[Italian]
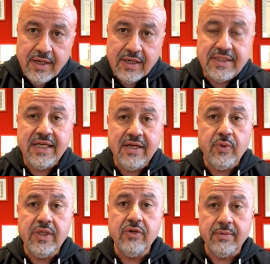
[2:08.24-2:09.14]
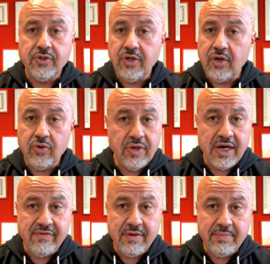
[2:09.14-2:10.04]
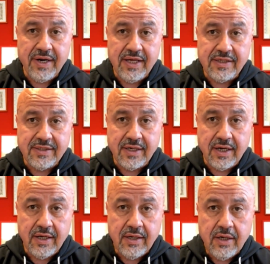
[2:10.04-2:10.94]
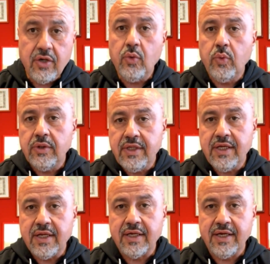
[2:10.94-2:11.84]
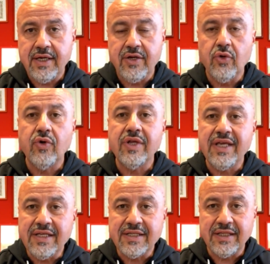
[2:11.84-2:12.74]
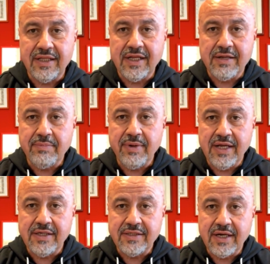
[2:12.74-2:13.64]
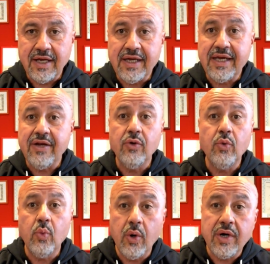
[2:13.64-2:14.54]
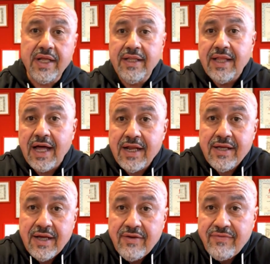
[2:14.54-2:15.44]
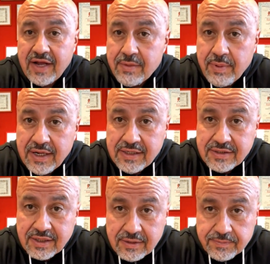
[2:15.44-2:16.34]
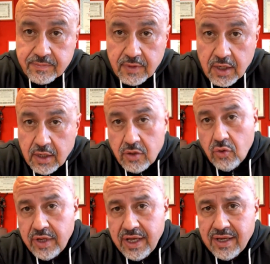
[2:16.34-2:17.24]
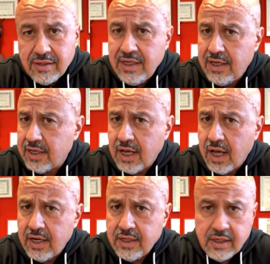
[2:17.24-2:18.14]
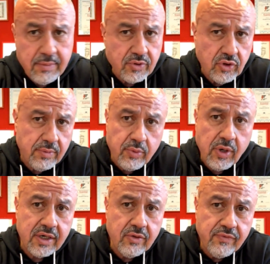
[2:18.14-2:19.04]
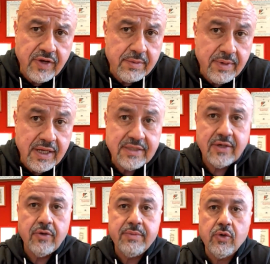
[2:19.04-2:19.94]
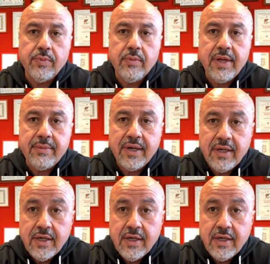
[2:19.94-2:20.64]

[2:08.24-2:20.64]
Se quindi una persona non arriva in palestra, non vuol dire che non riesca ad andare in palestra e che non vuole andare a fare palestra. Non è illegale, la persona può anche non fare palestra, non è mica un problema.